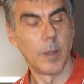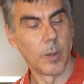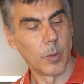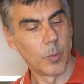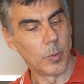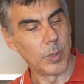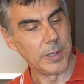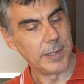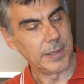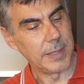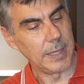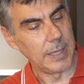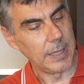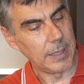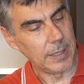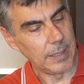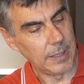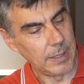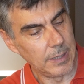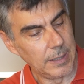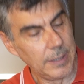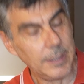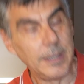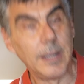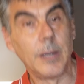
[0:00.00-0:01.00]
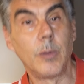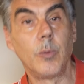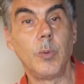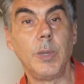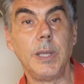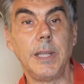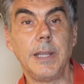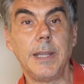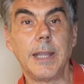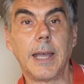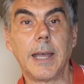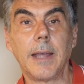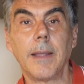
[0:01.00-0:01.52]
queste eh, linee
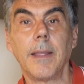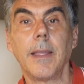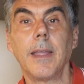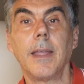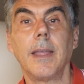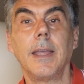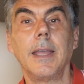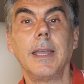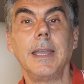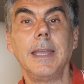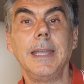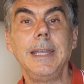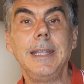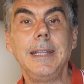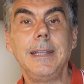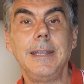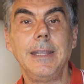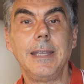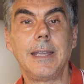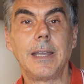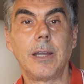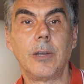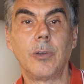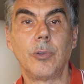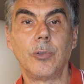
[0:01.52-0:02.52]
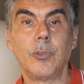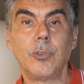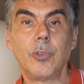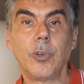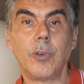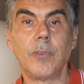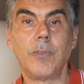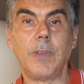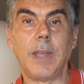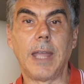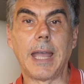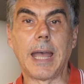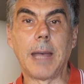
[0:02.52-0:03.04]
guida indicano
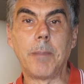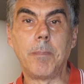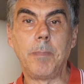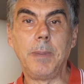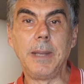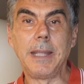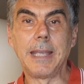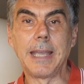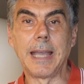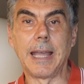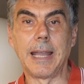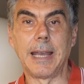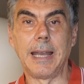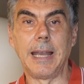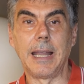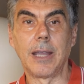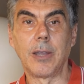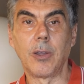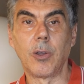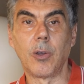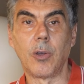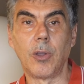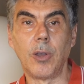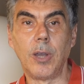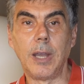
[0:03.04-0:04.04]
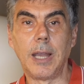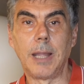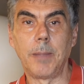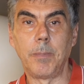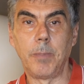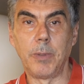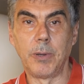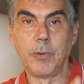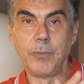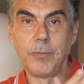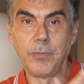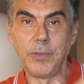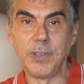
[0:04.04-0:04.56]
dove applicare la colla
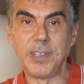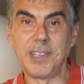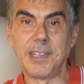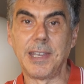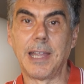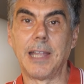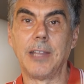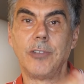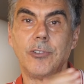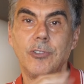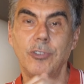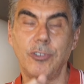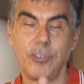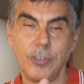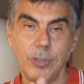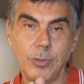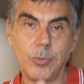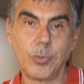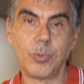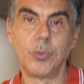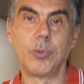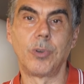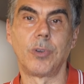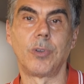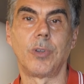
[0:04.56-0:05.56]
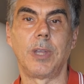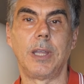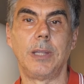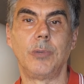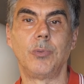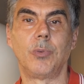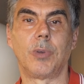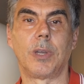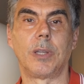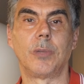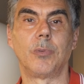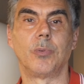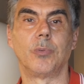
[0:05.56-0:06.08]
per un fissaggio sicuro e
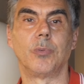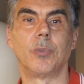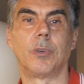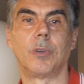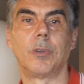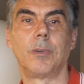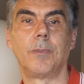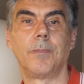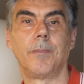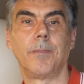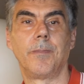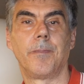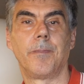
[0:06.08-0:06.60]
duraturo.